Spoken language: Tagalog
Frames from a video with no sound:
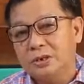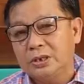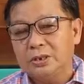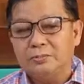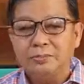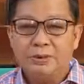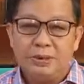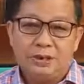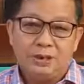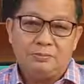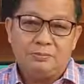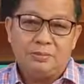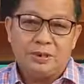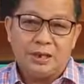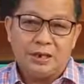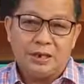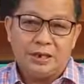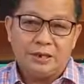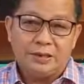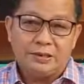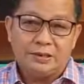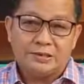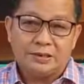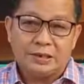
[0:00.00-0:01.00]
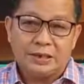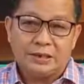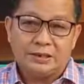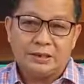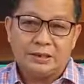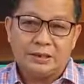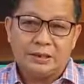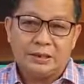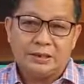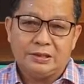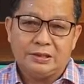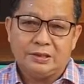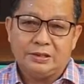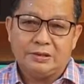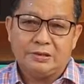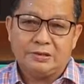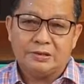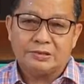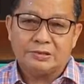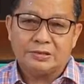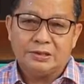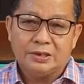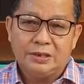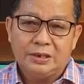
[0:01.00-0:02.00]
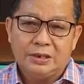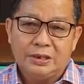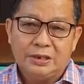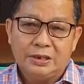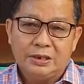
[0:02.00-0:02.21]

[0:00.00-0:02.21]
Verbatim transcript: na ibinibigay sa atin ng Diyos.